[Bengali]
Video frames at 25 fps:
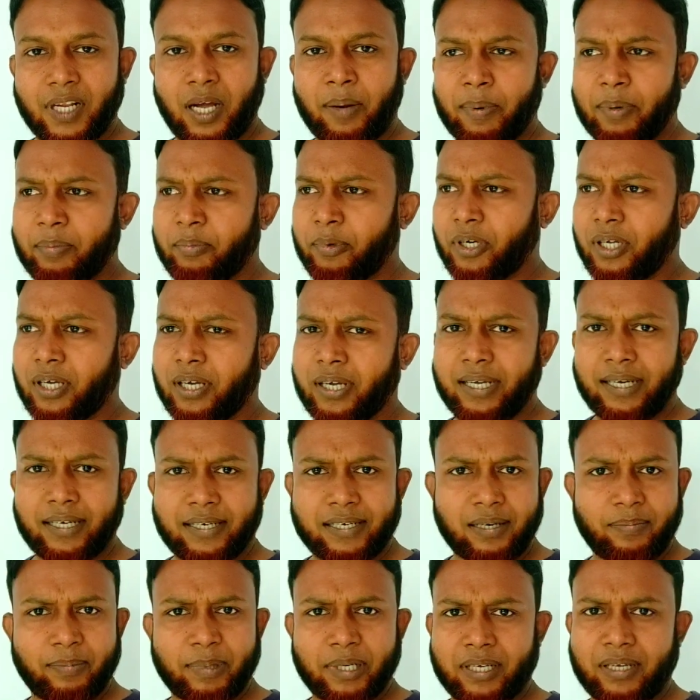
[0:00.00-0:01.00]
আমার মনে হয়
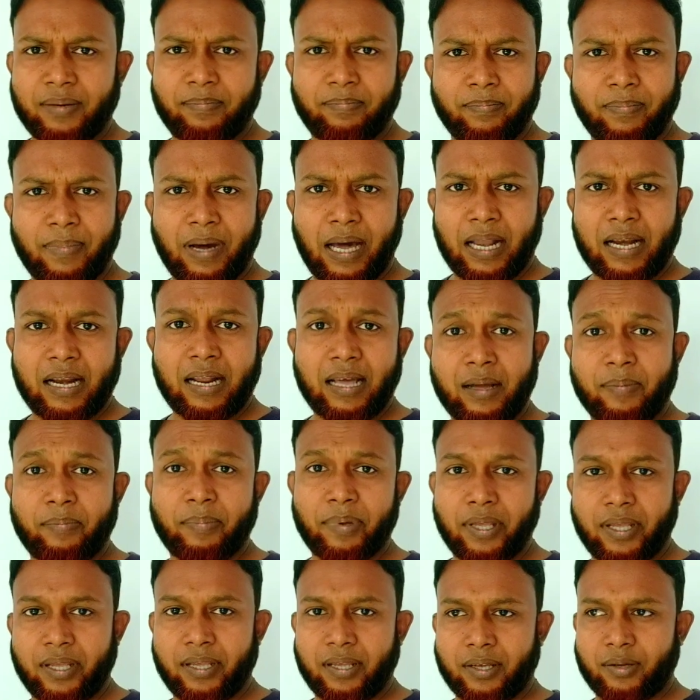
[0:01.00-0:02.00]
এটা আমাকে
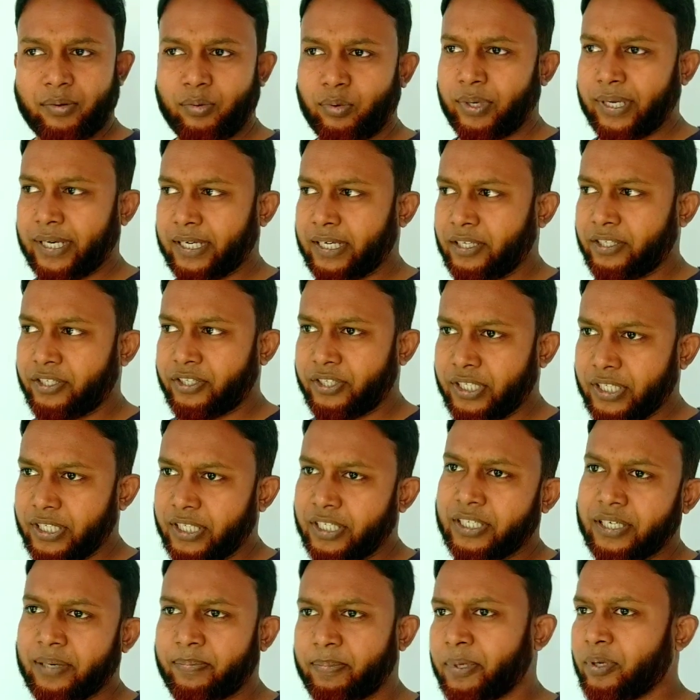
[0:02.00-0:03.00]
মানাবে কোনো একটা
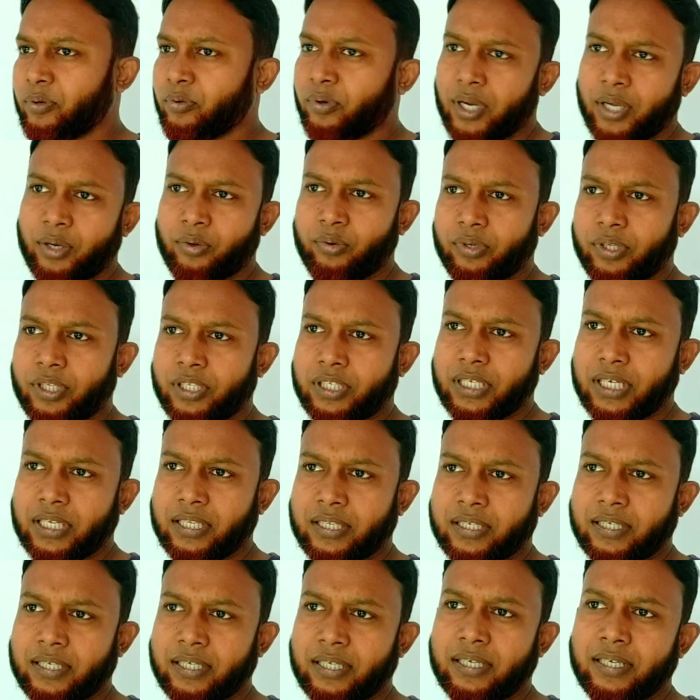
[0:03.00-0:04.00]
জিনিস আপনি ক্রয় করতে
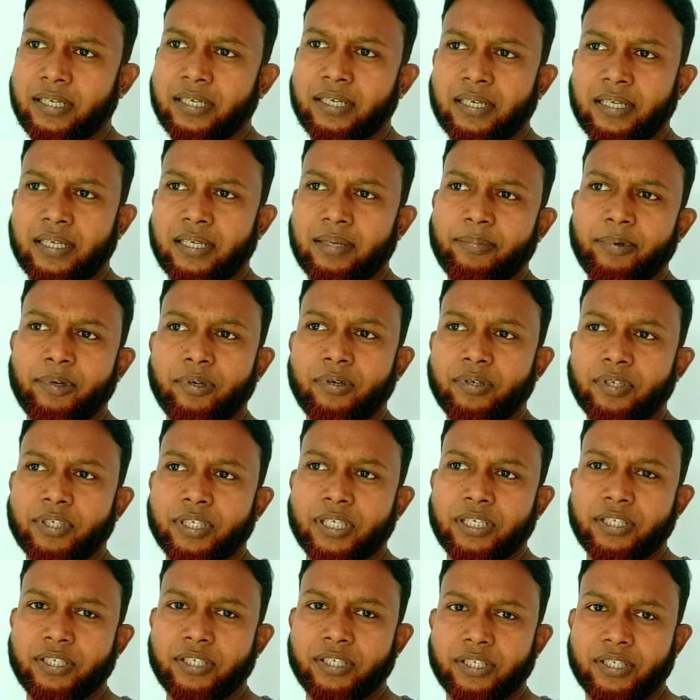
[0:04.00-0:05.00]
চাচ্ছেন এবং
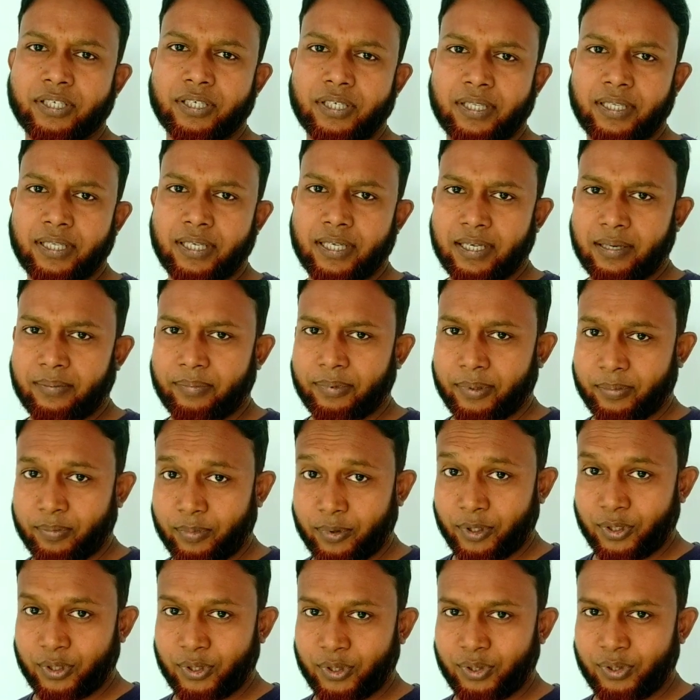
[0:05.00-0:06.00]
সেই জিনিসটা দেখে আপনার
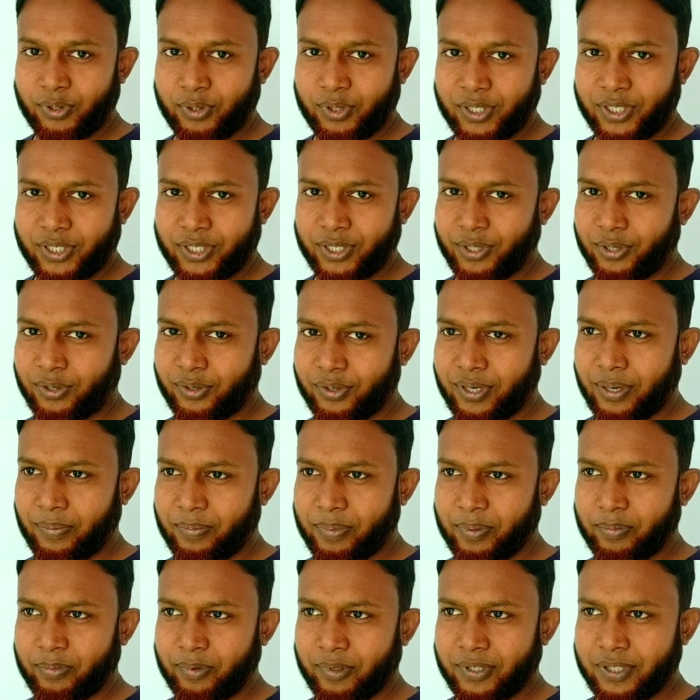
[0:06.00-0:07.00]
পছন্দ হয়েছে তখন
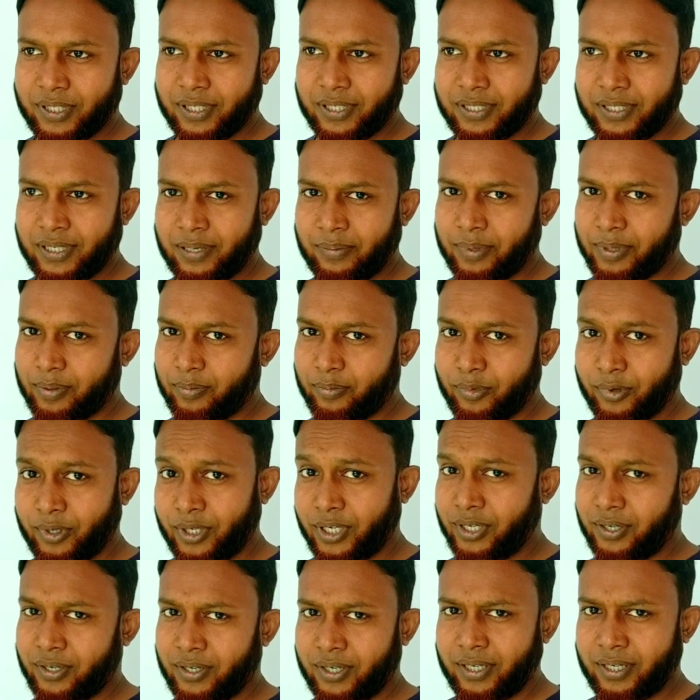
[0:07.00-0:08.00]
আপনি বলছেন যে আমার
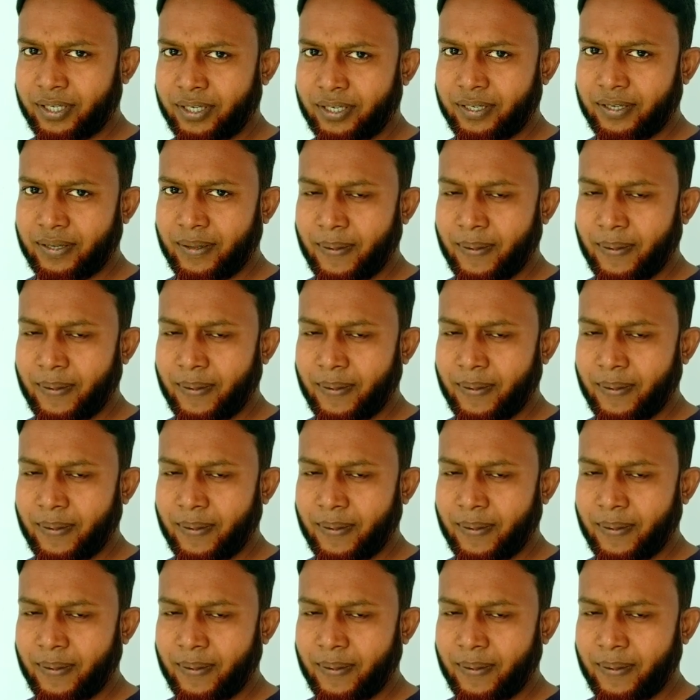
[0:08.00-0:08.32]
মনে হয়